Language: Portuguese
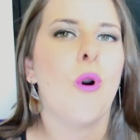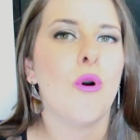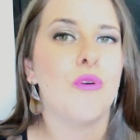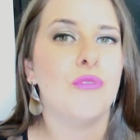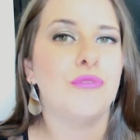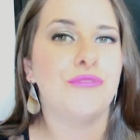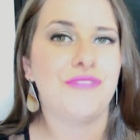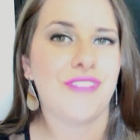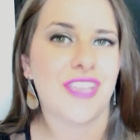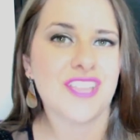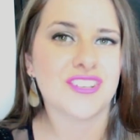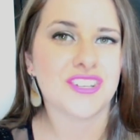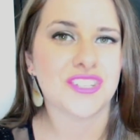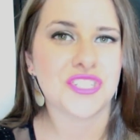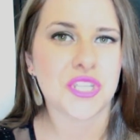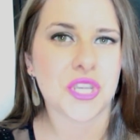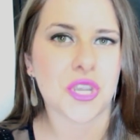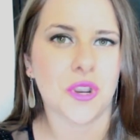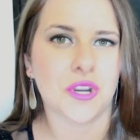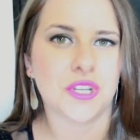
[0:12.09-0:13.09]
O vídeo
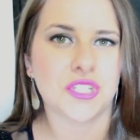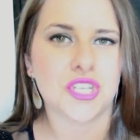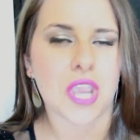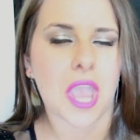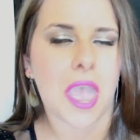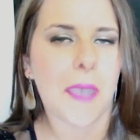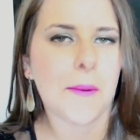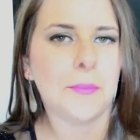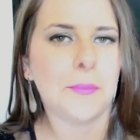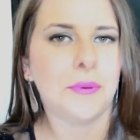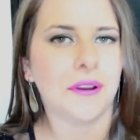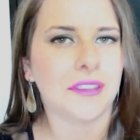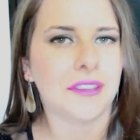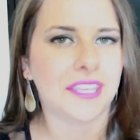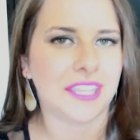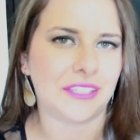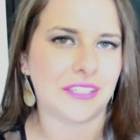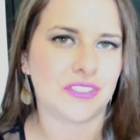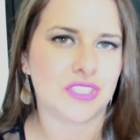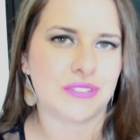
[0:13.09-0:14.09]
de hoje é um
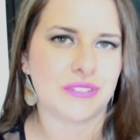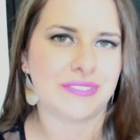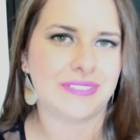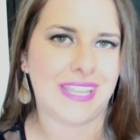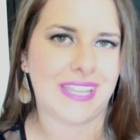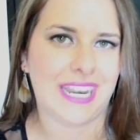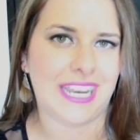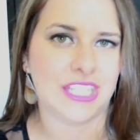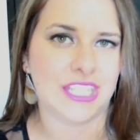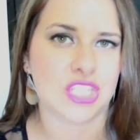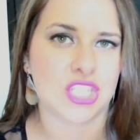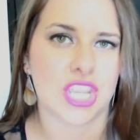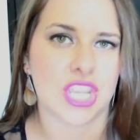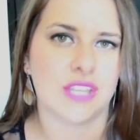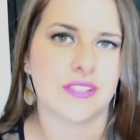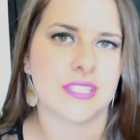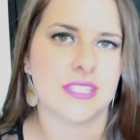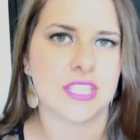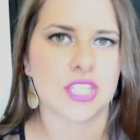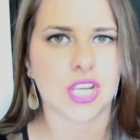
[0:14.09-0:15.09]
pouquinho diferente,
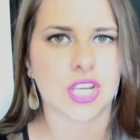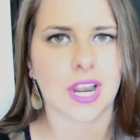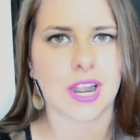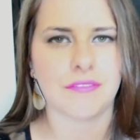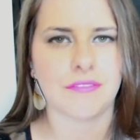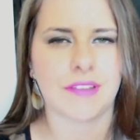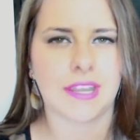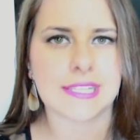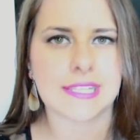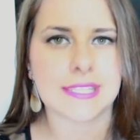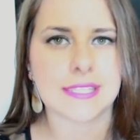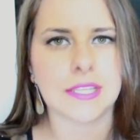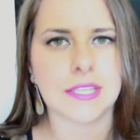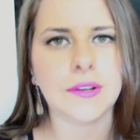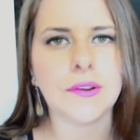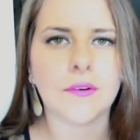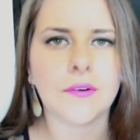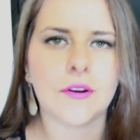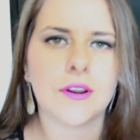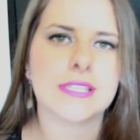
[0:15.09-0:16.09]
eu decidi gravar
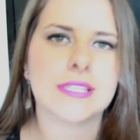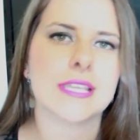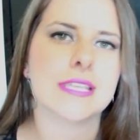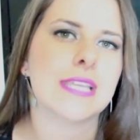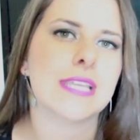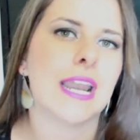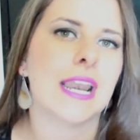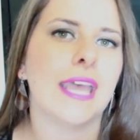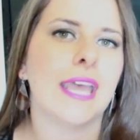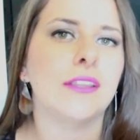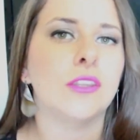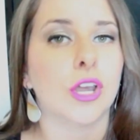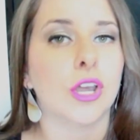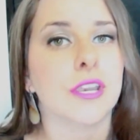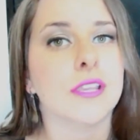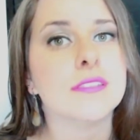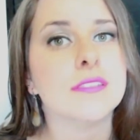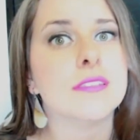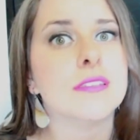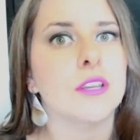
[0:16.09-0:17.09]
5 coisas
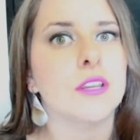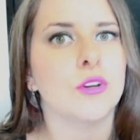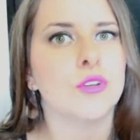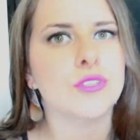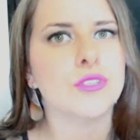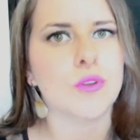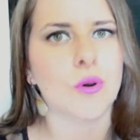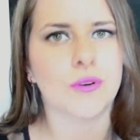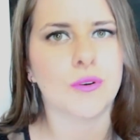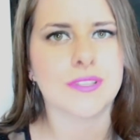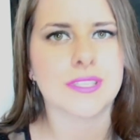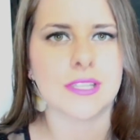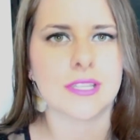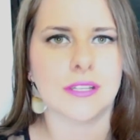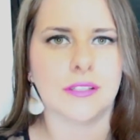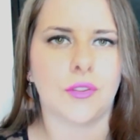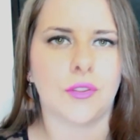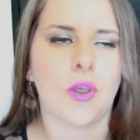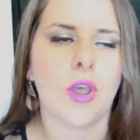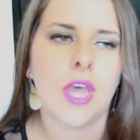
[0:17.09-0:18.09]
aleatórias que eu estou
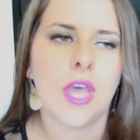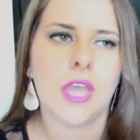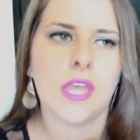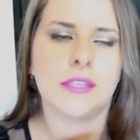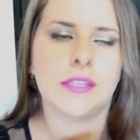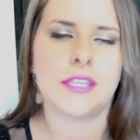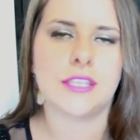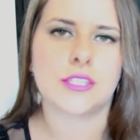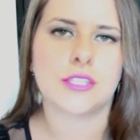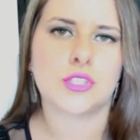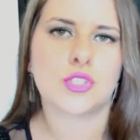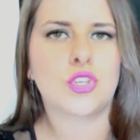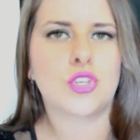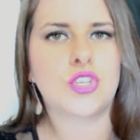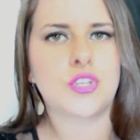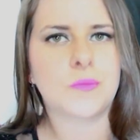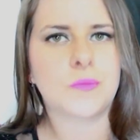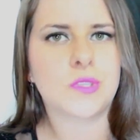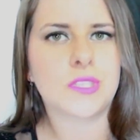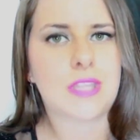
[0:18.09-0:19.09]
gostando nesses
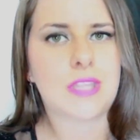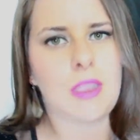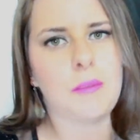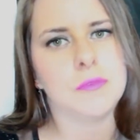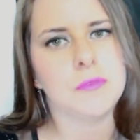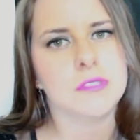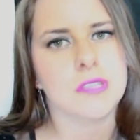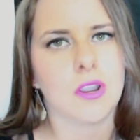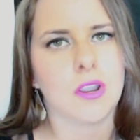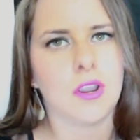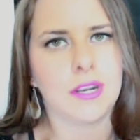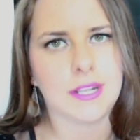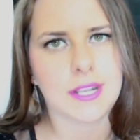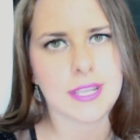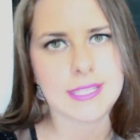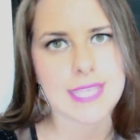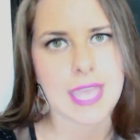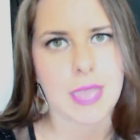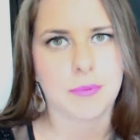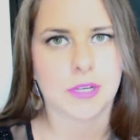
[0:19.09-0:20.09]
últimos tempos, agora
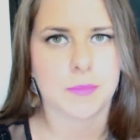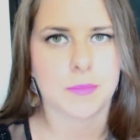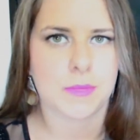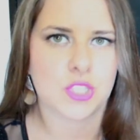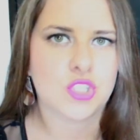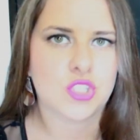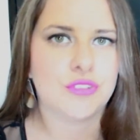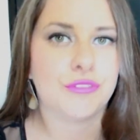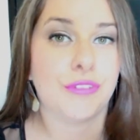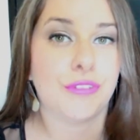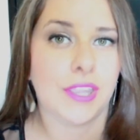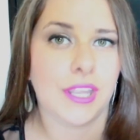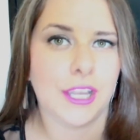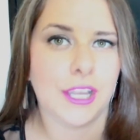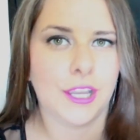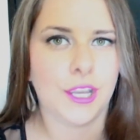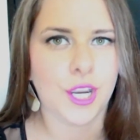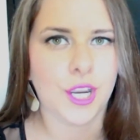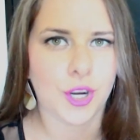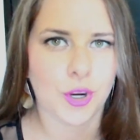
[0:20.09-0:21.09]
nessa época mais de
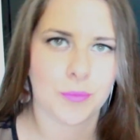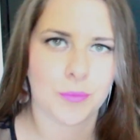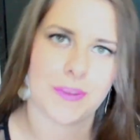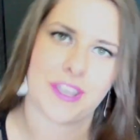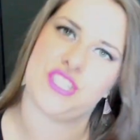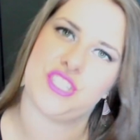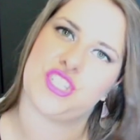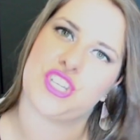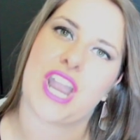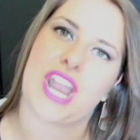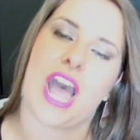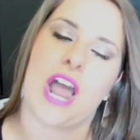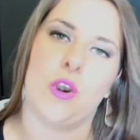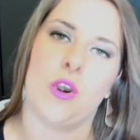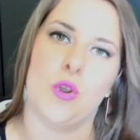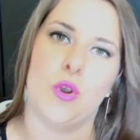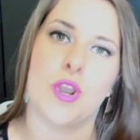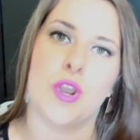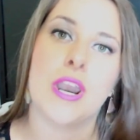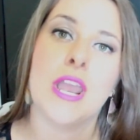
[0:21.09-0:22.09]
verão, mais de
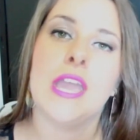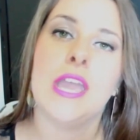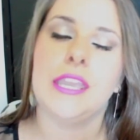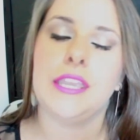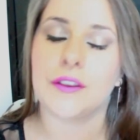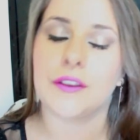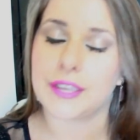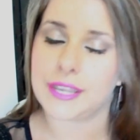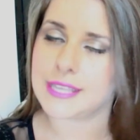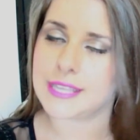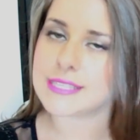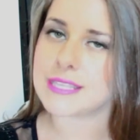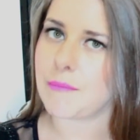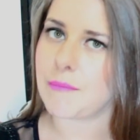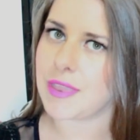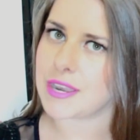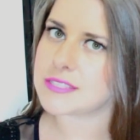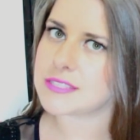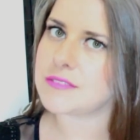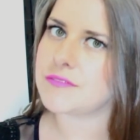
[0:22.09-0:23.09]
calor, e eu queria
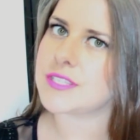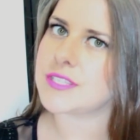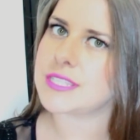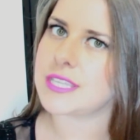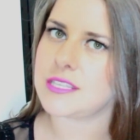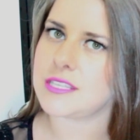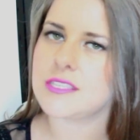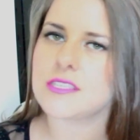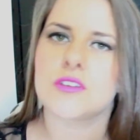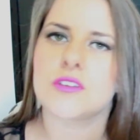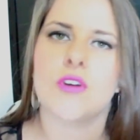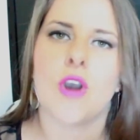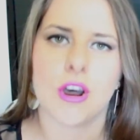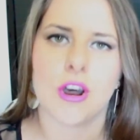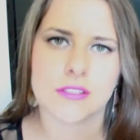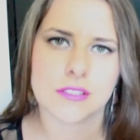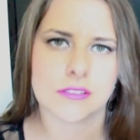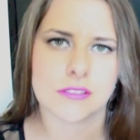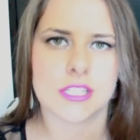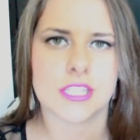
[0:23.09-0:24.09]
saber se vocês
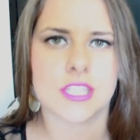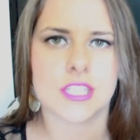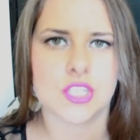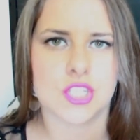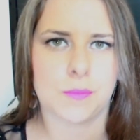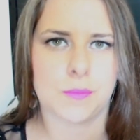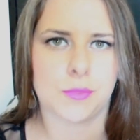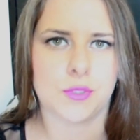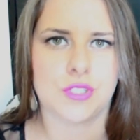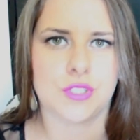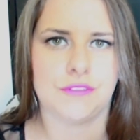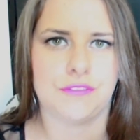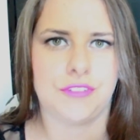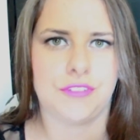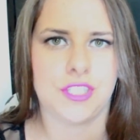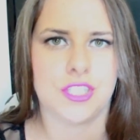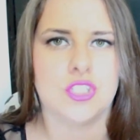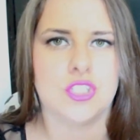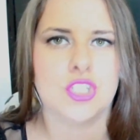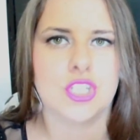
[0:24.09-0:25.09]
gostam desse tipo de
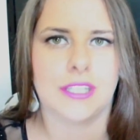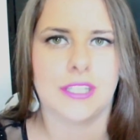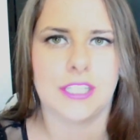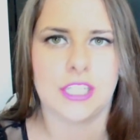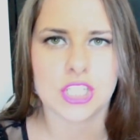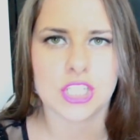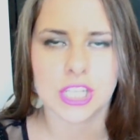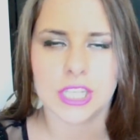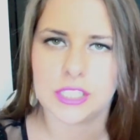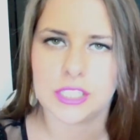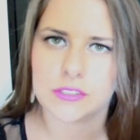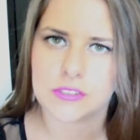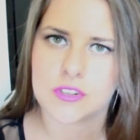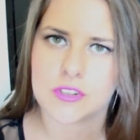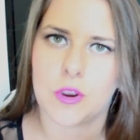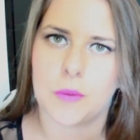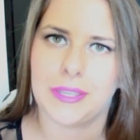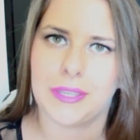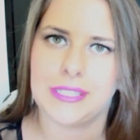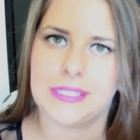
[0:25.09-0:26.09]
vídeo, já deixa aqui nos
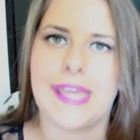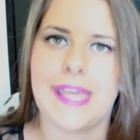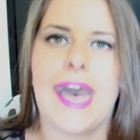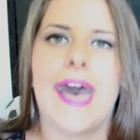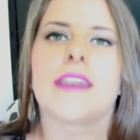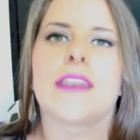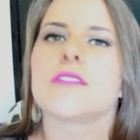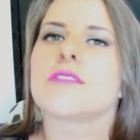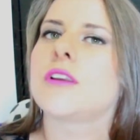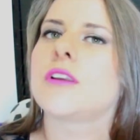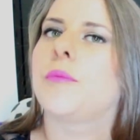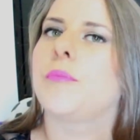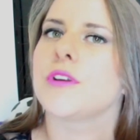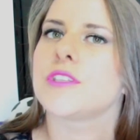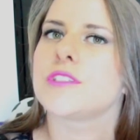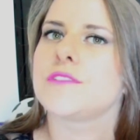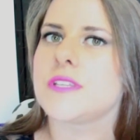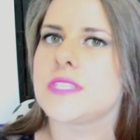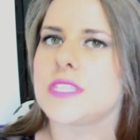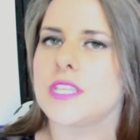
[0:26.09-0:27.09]
comentários que eu
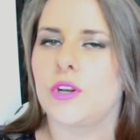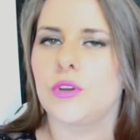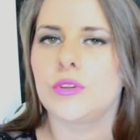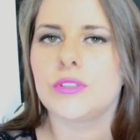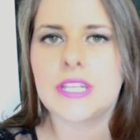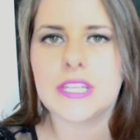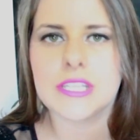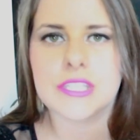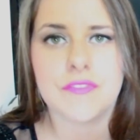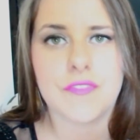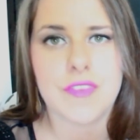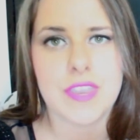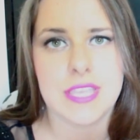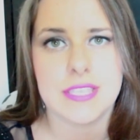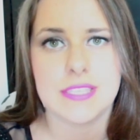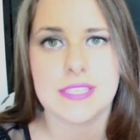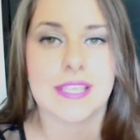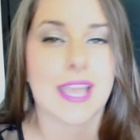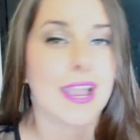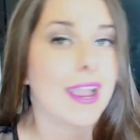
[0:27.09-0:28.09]
posso fazer outras
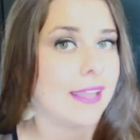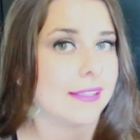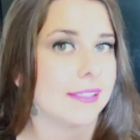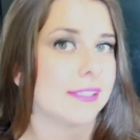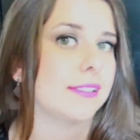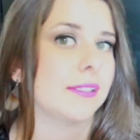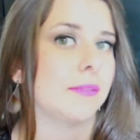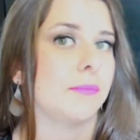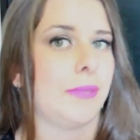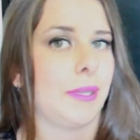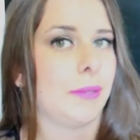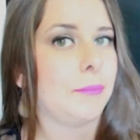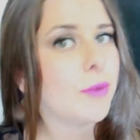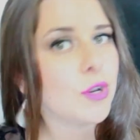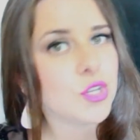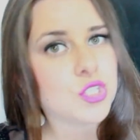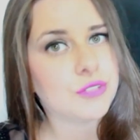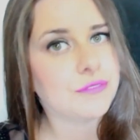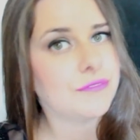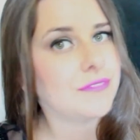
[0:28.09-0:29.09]
vezes, a Cata também
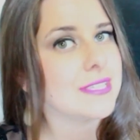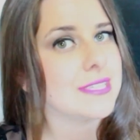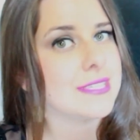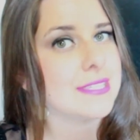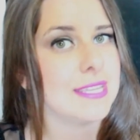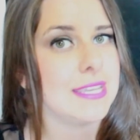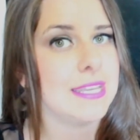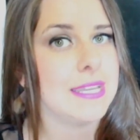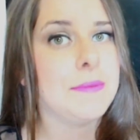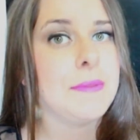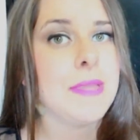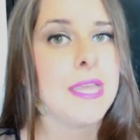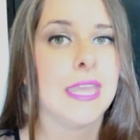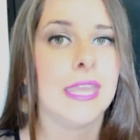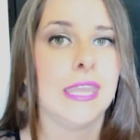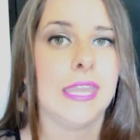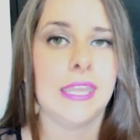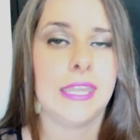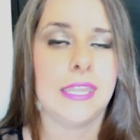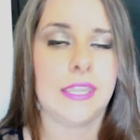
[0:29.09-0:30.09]
pode fazer,
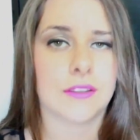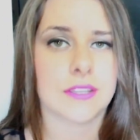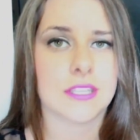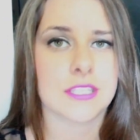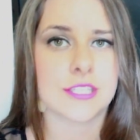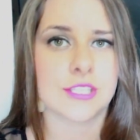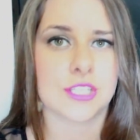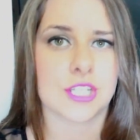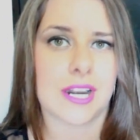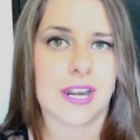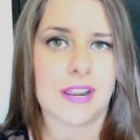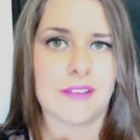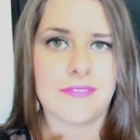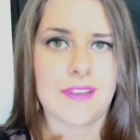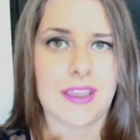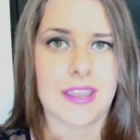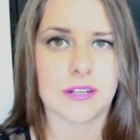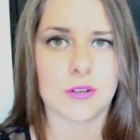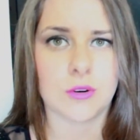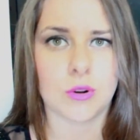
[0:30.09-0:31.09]
e eu decidi
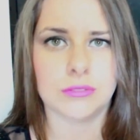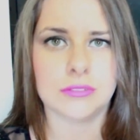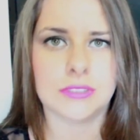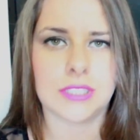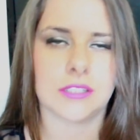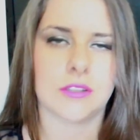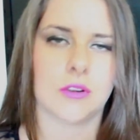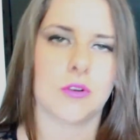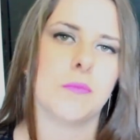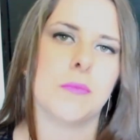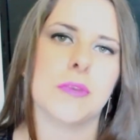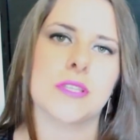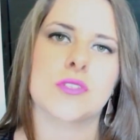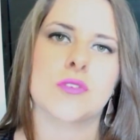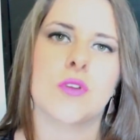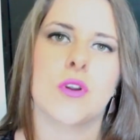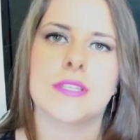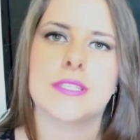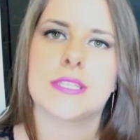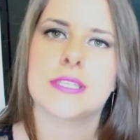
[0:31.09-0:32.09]
gravar contando
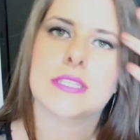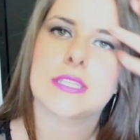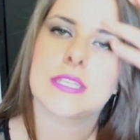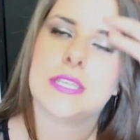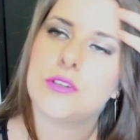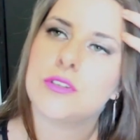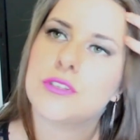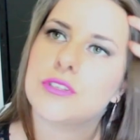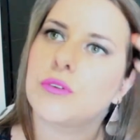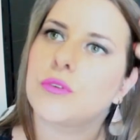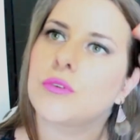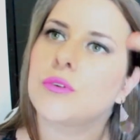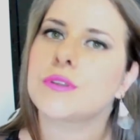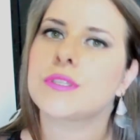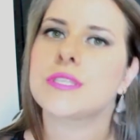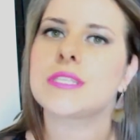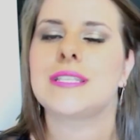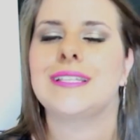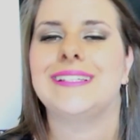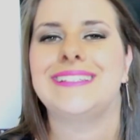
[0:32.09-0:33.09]
algumas coisas que eu estou
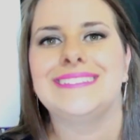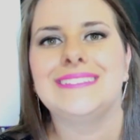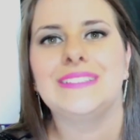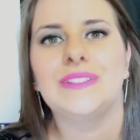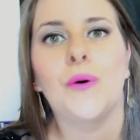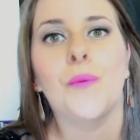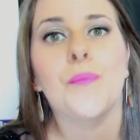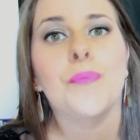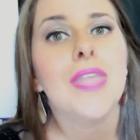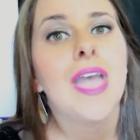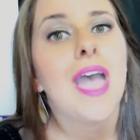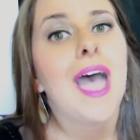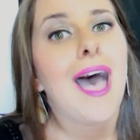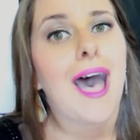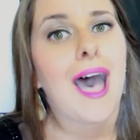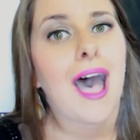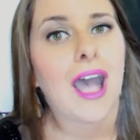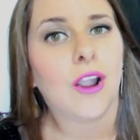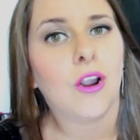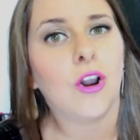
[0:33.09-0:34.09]
gostando
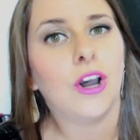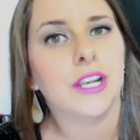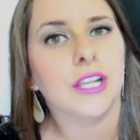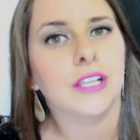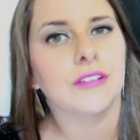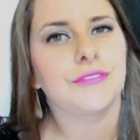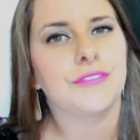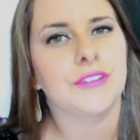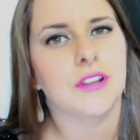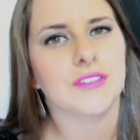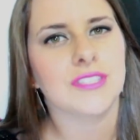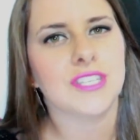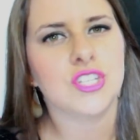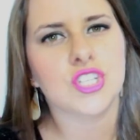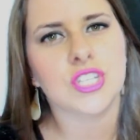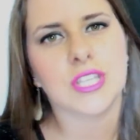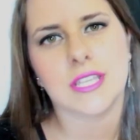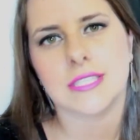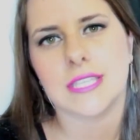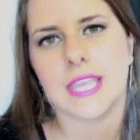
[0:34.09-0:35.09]
agora no finalzinho
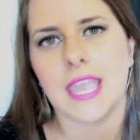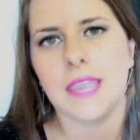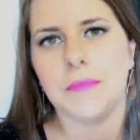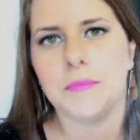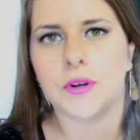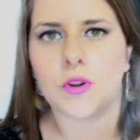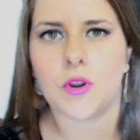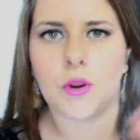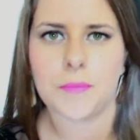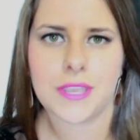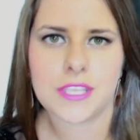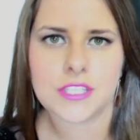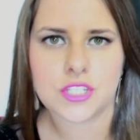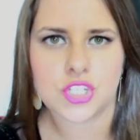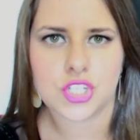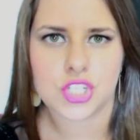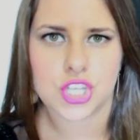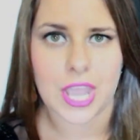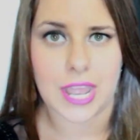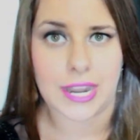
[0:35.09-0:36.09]
de dezembro,
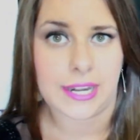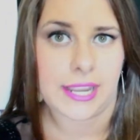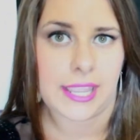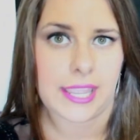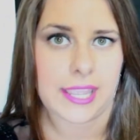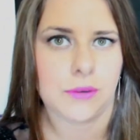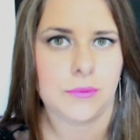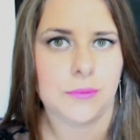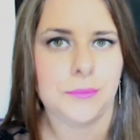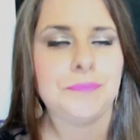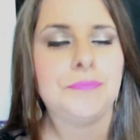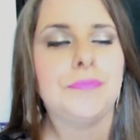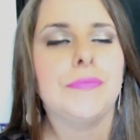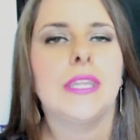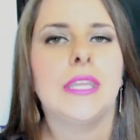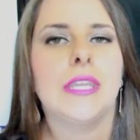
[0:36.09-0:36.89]
começo de janeiro,